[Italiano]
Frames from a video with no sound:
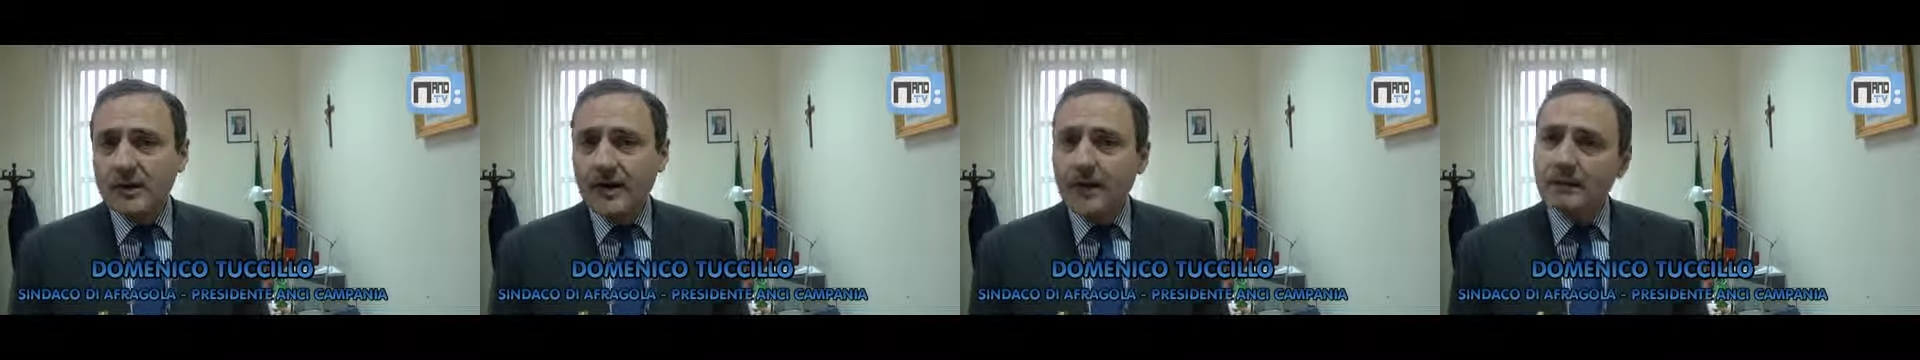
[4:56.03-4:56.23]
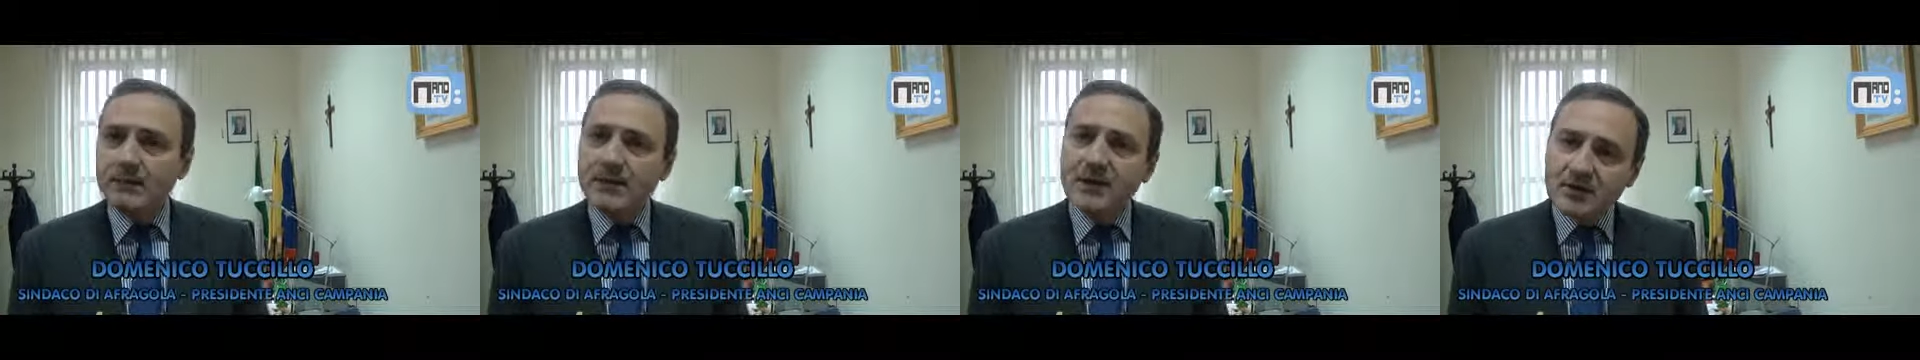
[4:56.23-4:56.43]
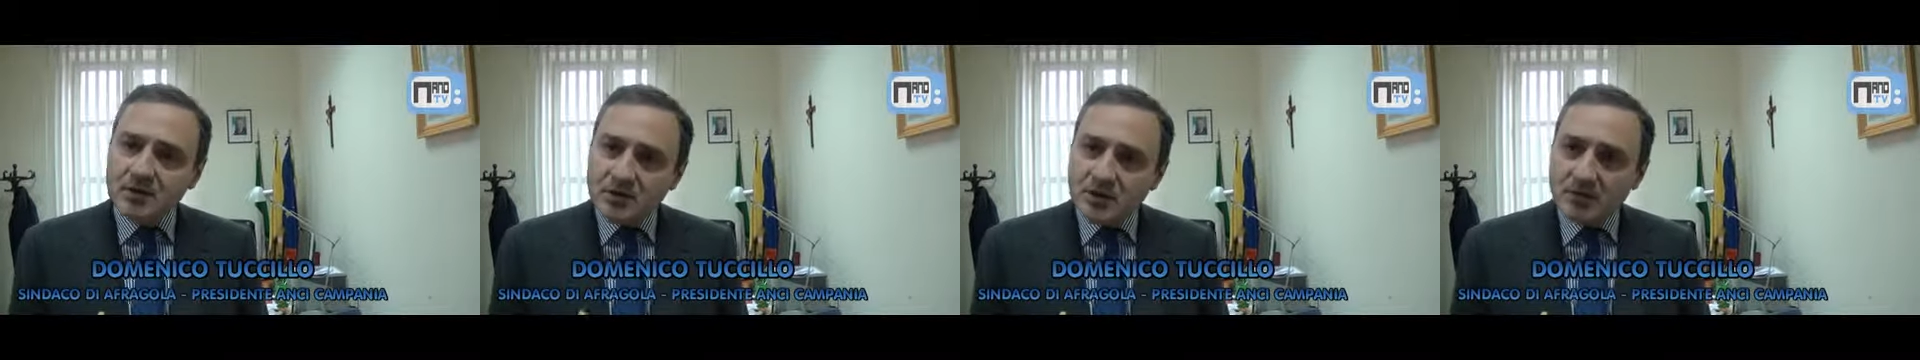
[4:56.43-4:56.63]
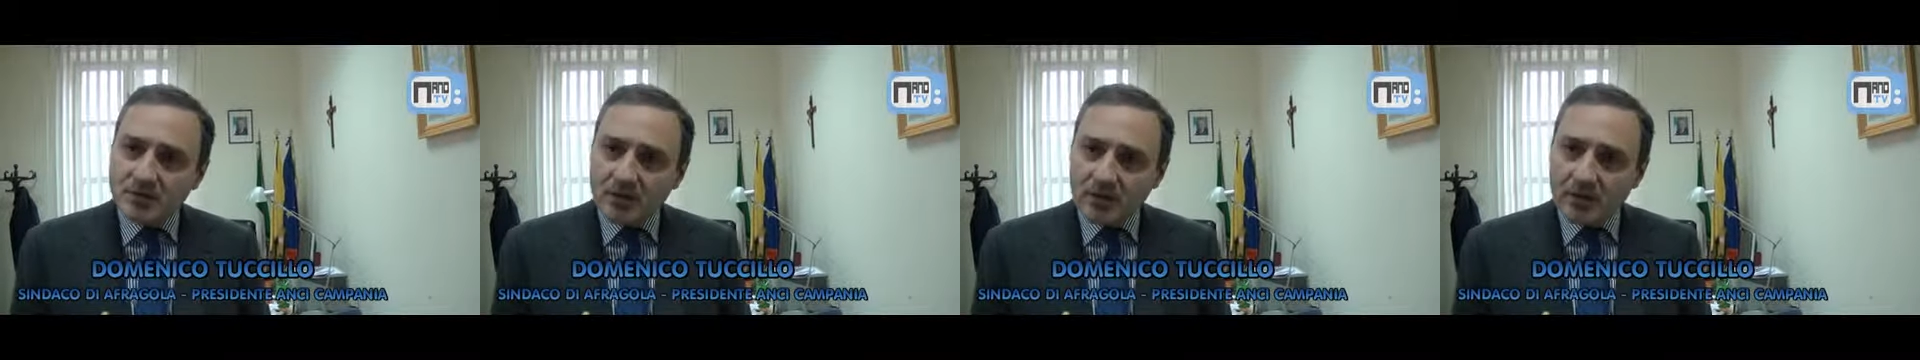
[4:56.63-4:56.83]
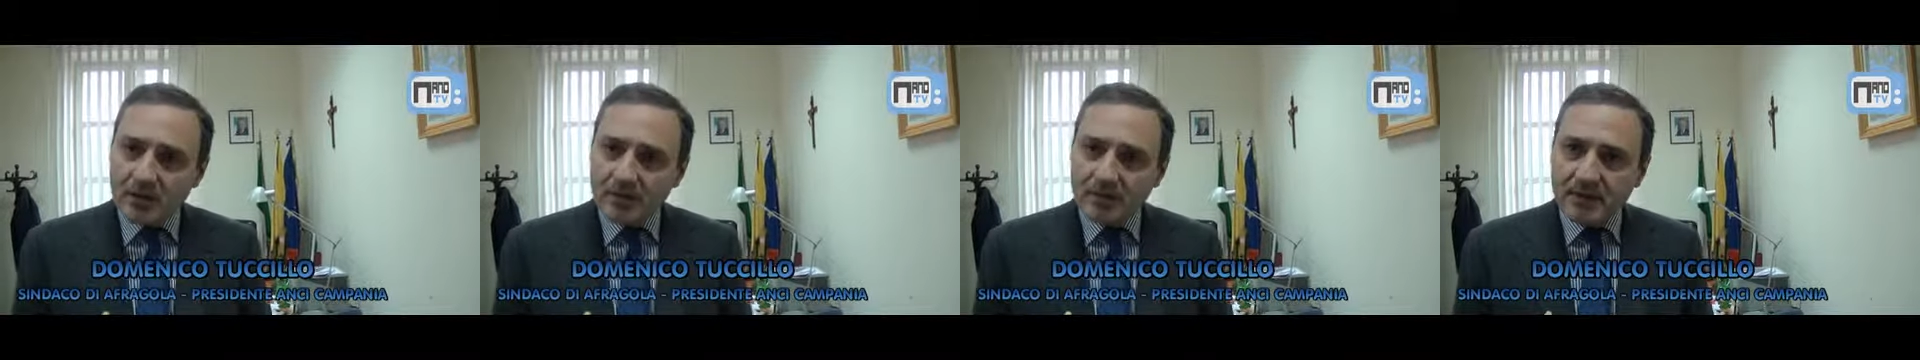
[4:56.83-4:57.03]
dal
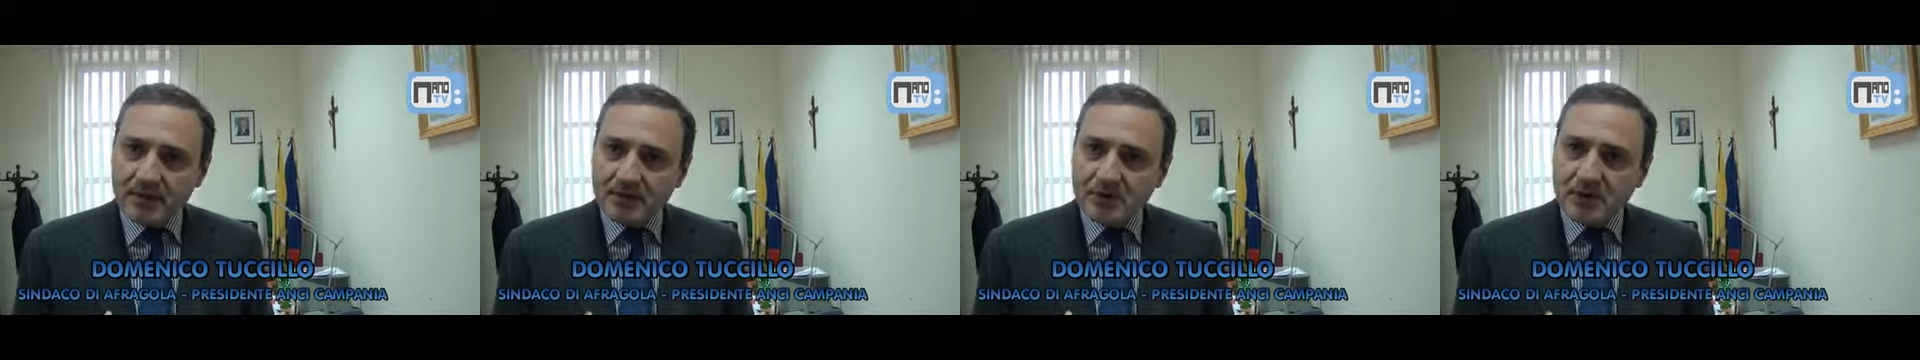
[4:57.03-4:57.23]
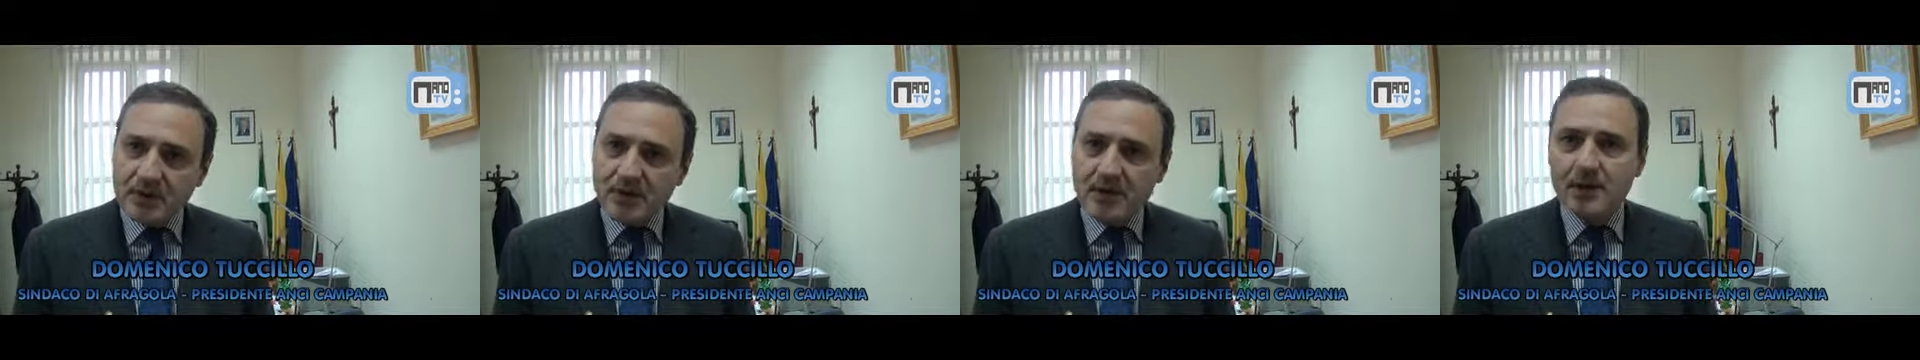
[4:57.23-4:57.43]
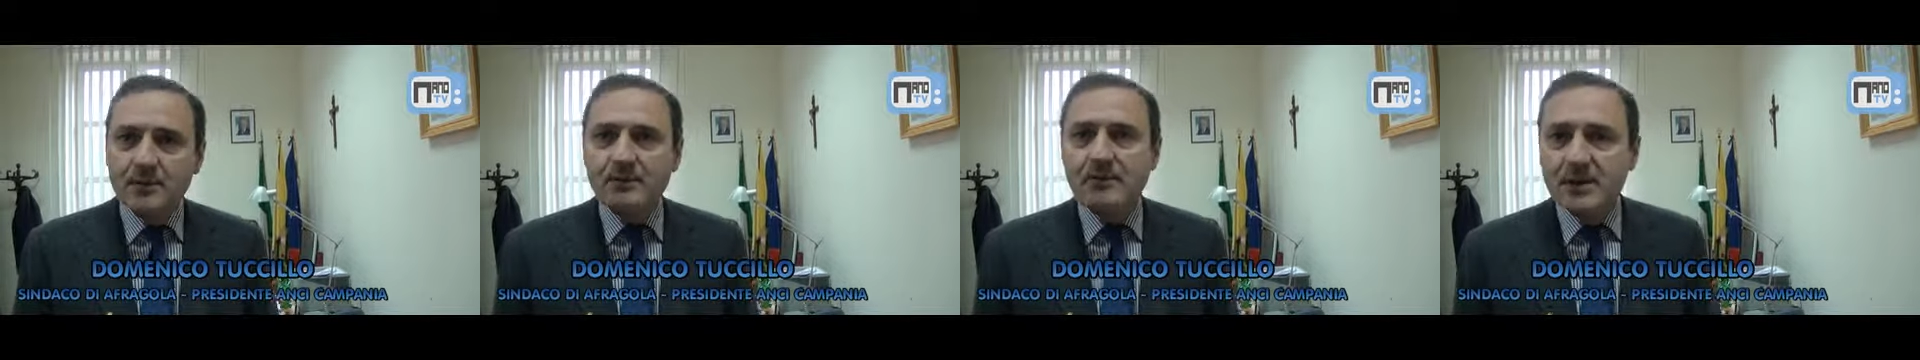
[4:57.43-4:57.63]
principio del piacere il